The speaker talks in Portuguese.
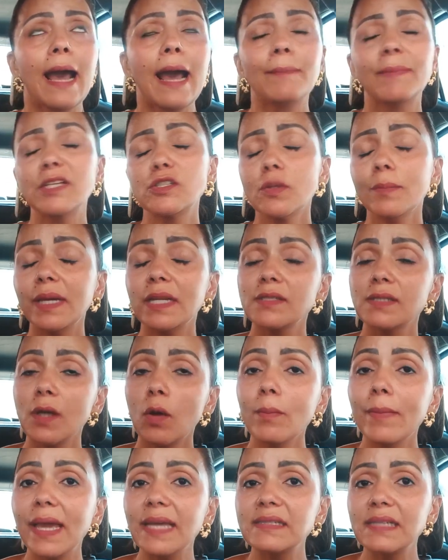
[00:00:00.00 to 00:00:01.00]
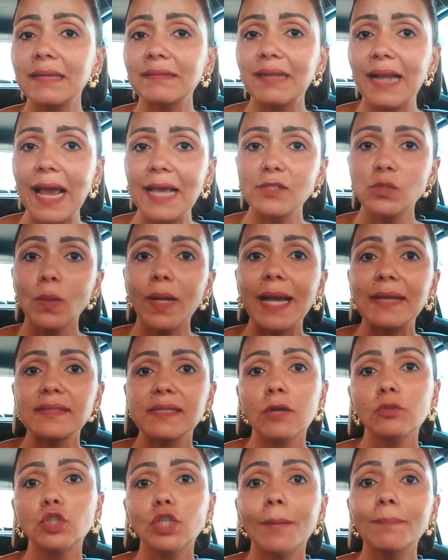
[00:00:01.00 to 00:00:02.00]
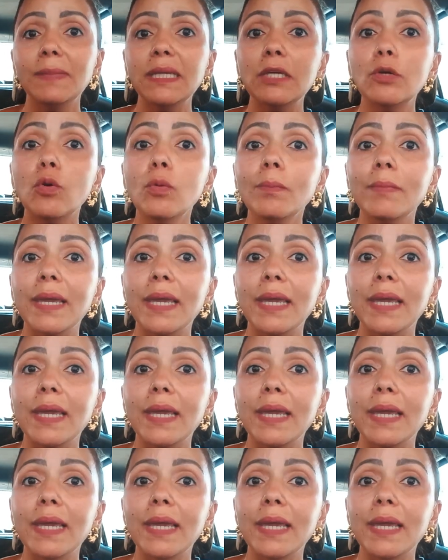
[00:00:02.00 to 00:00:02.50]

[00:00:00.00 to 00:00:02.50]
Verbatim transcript: há mais ou menos um mês atrás, um casal de amigos